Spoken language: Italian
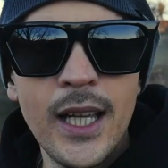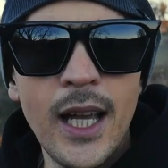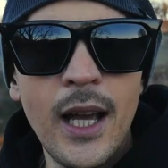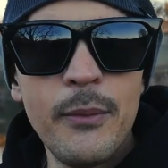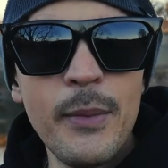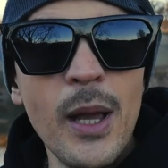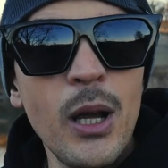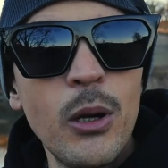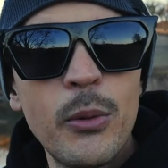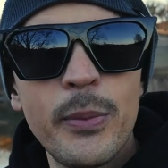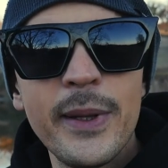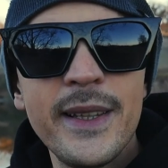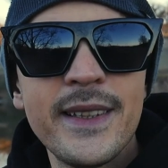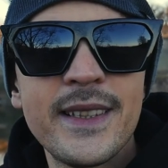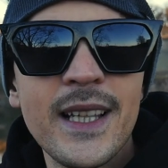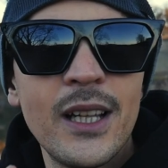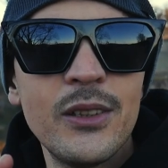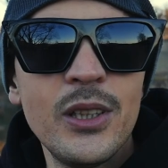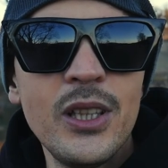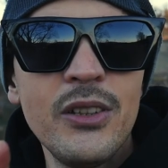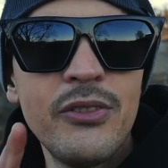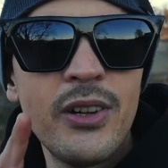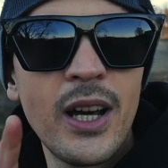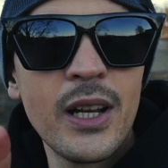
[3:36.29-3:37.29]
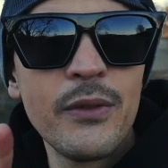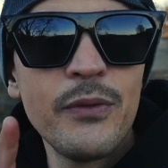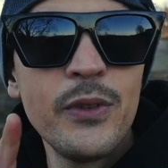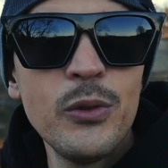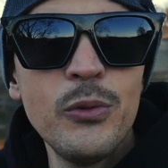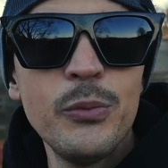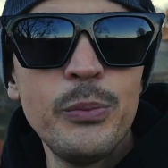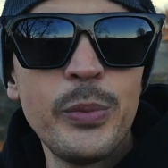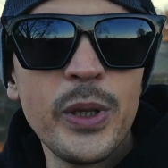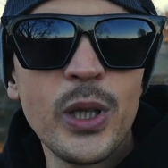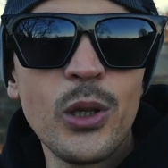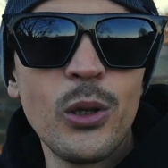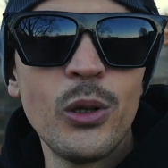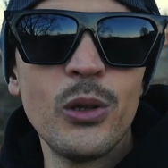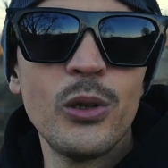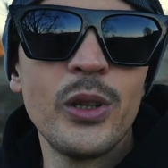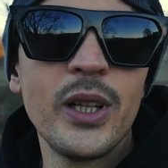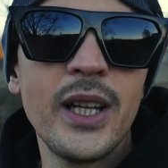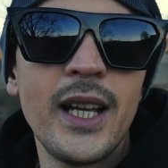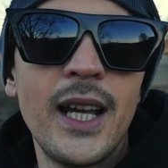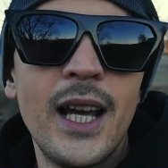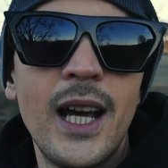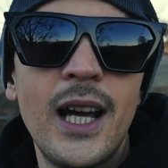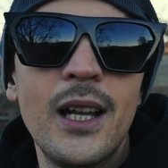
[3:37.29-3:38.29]
abbiamo pensato di farvi un piccolo
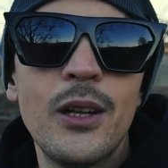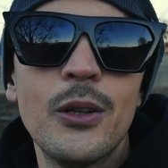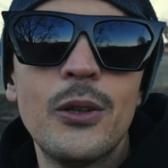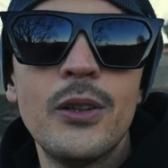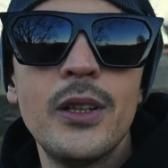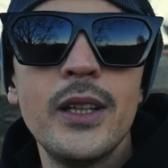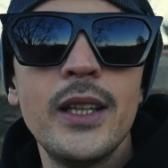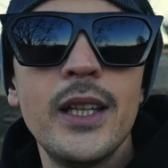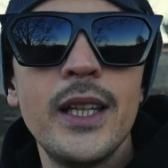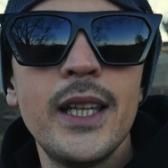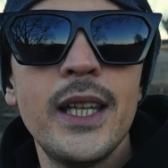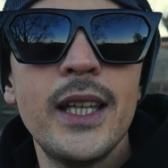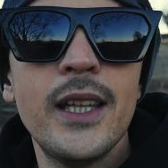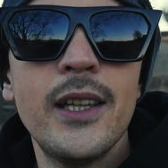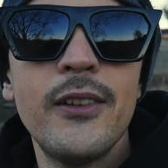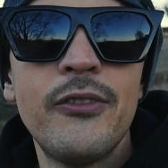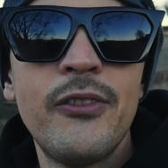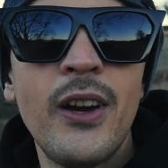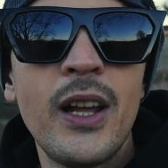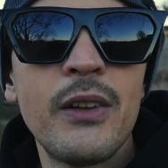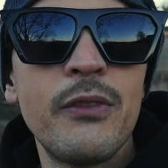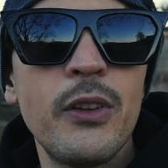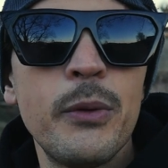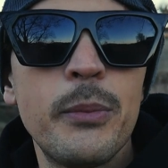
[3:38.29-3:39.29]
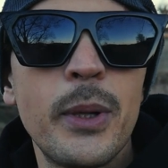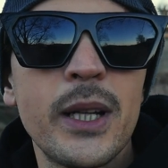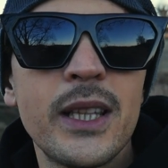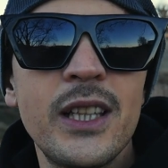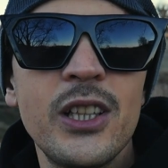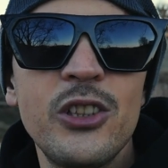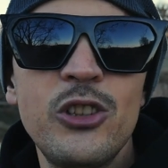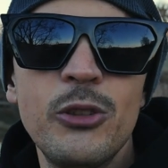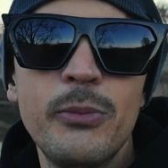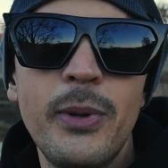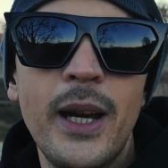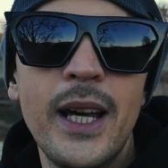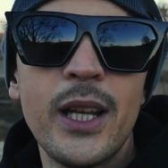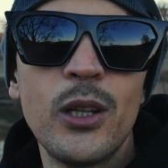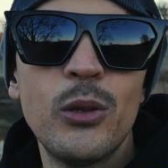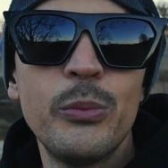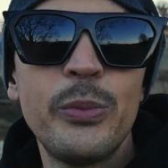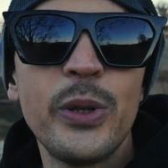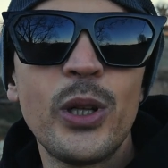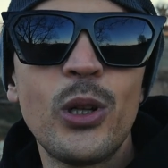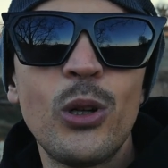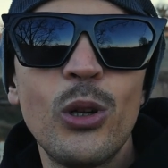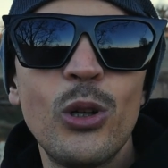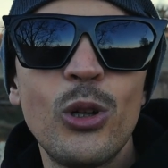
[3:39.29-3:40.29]
regalo e farvi partecipare a un
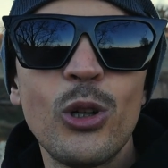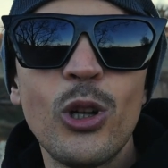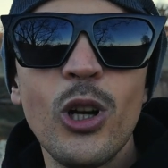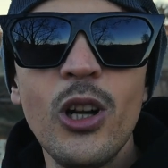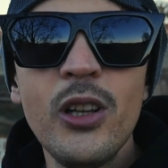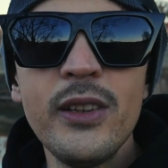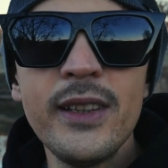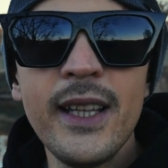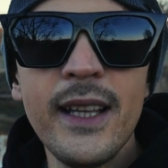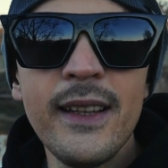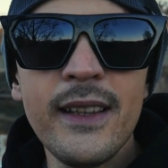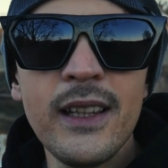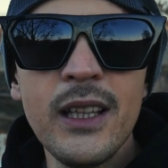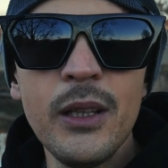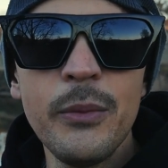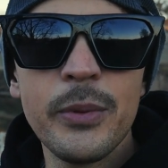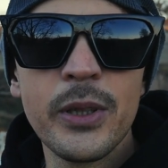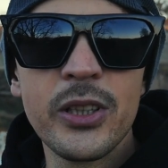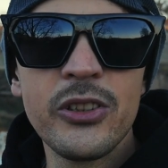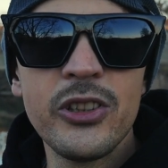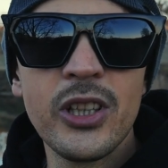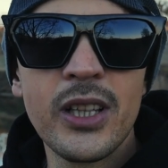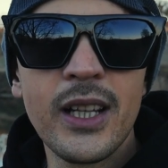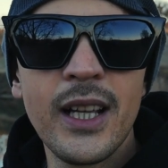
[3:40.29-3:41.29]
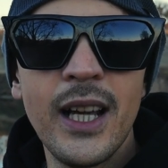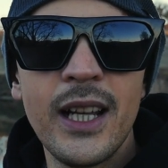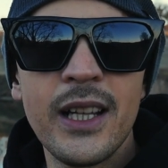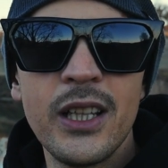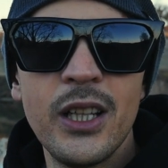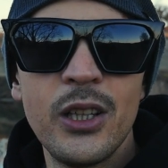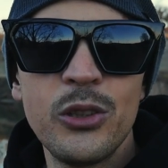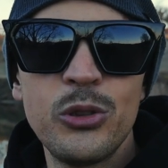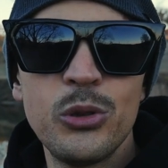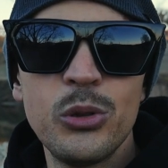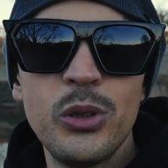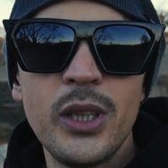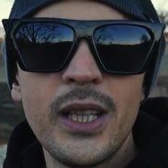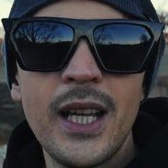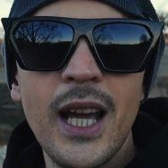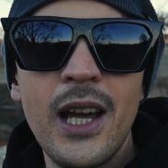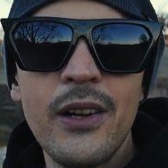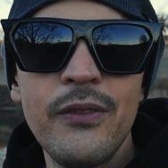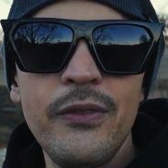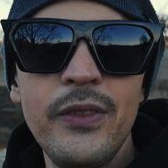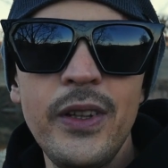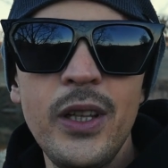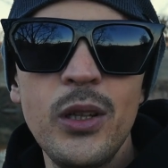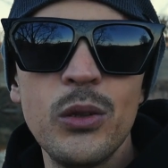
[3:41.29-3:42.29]
piccolo contest per cercare di
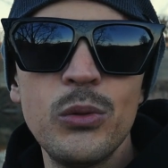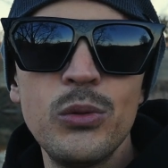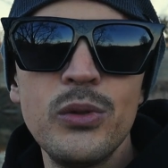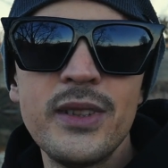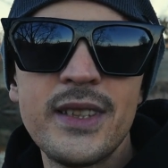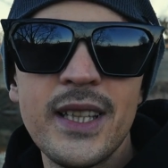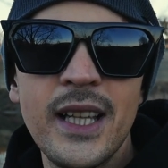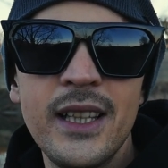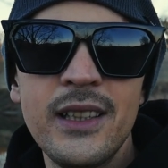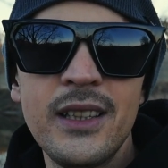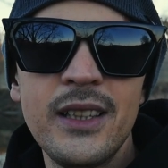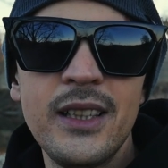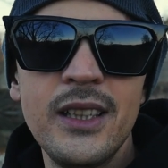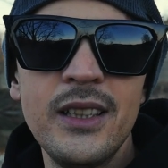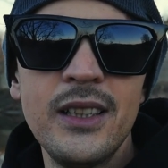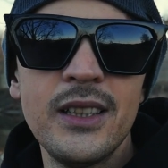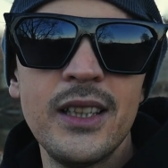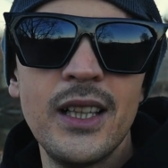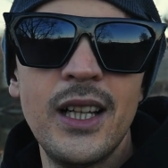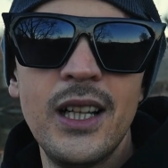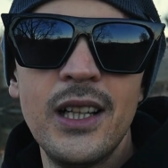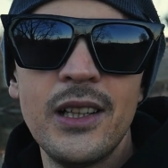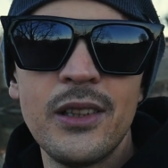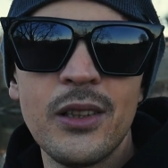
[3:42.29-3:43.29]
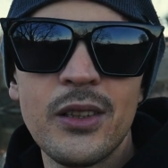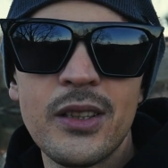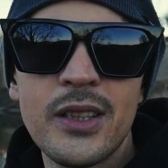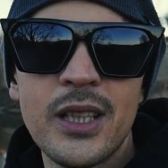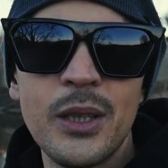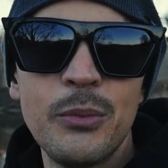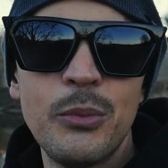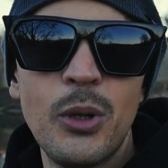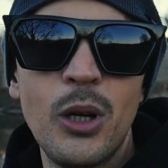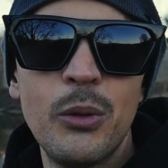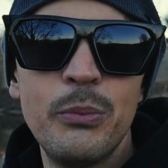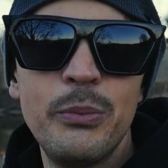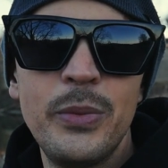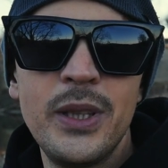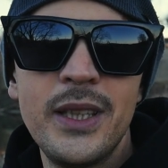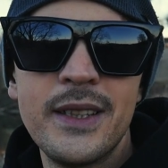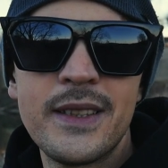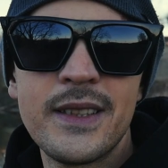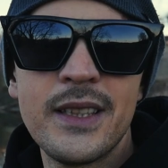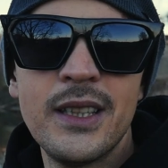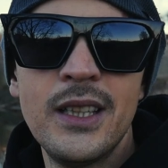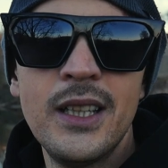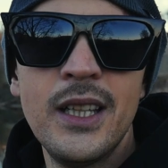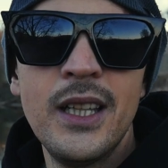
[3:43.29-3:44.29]
aggiudicarvi un set delle nostre
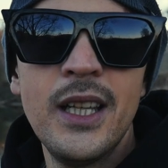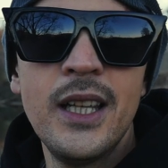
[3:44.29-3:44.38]
bobbins.